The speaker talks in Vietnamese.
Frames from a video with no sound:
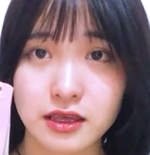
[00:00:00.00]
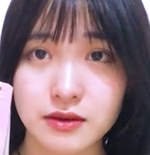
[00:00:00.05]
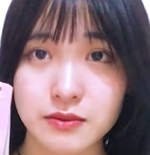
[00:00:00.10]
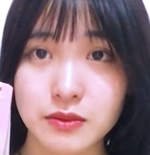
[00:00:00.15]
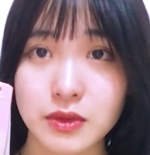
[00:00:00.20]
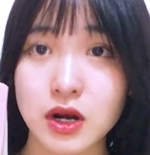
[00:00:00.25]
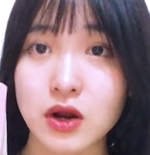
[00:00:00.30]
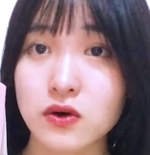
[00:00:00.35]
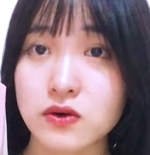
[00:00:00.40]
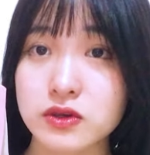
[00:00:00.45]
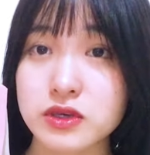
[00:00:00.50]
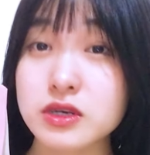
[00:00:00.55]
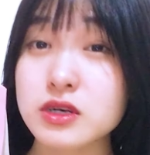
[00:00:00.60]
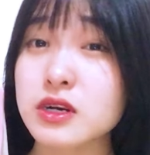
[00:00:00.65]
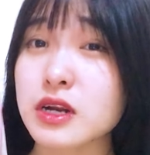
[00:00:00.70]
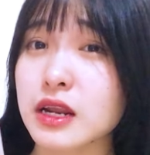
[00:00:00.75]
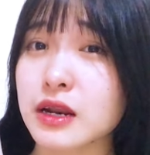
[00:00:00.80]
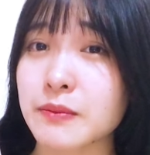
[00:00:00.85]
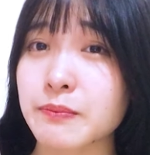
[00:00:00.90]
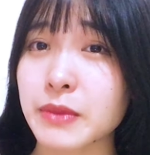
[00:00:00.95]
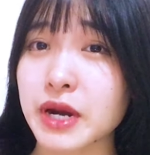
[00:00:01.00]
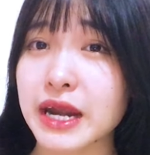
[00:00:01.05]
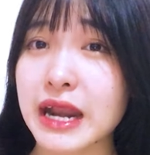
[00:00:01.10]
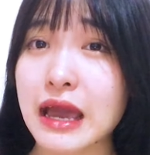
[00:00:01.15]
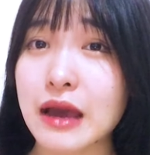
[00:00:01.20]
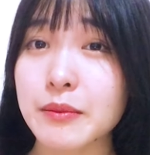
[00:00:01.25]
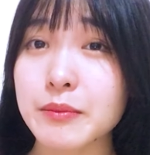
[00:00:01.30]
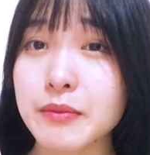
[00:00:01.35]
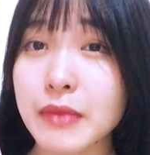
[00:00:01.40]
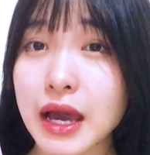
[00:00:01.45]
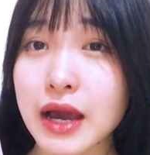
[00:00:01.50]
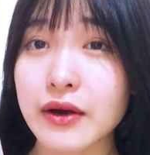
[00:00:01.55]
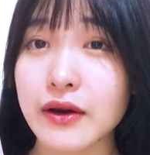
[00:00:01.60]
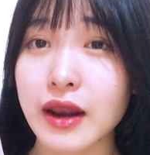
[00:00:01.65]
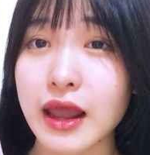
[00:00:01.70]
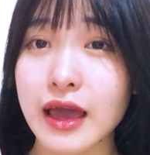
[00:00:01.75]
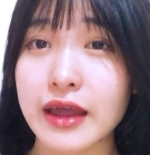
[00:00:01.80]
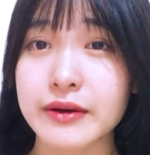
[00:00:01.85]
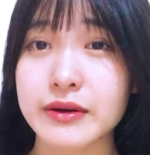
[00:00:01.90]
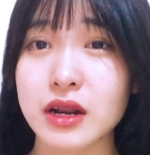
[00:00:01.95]
mình lột trước để mình đảm bảo
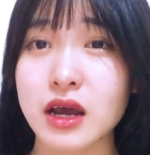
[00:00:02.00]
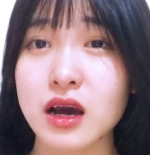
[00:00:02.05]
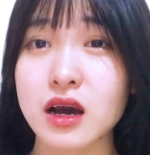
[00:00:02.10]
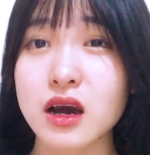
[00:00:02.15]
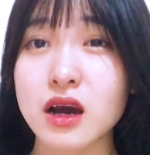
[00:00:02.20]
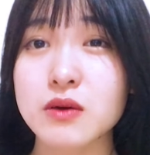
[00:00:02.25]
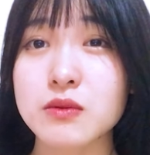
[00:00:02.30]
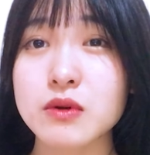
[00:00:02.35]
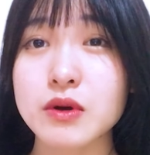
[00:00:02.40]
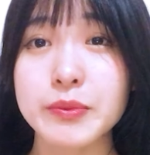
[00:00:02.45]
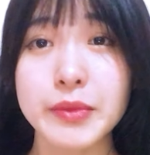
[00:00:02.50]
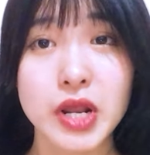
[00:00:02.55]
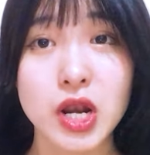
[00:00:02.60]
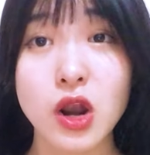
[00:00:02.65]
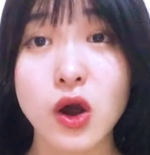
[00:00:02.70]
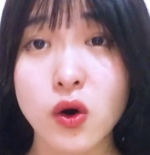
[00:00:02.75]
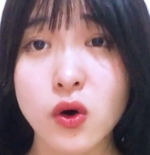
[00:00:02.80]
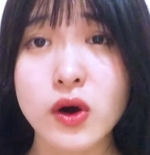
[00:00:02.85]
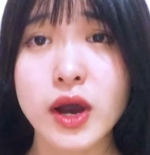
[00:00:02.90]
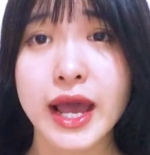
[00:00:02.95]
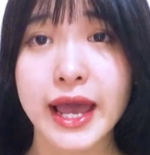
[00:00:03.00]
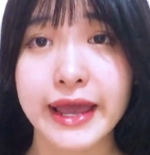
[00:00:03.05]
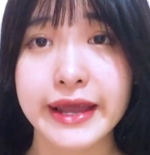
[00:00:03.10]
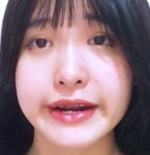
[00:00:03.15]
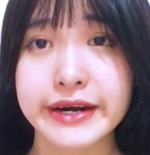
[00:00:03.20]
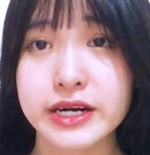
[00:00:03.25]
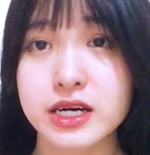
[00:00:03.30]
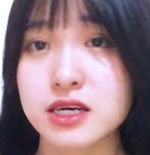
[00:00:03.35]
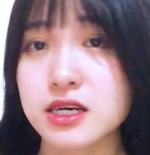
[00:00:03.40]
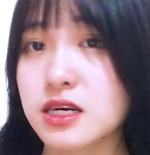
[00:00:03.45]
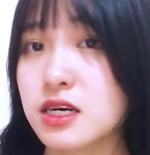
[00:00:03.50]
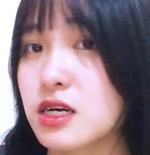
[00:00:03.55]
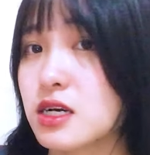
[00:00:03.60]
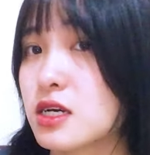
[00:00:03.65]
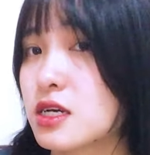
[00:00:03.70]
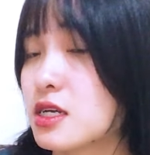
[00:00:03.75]
là nó không có bị lộn hàng nữa.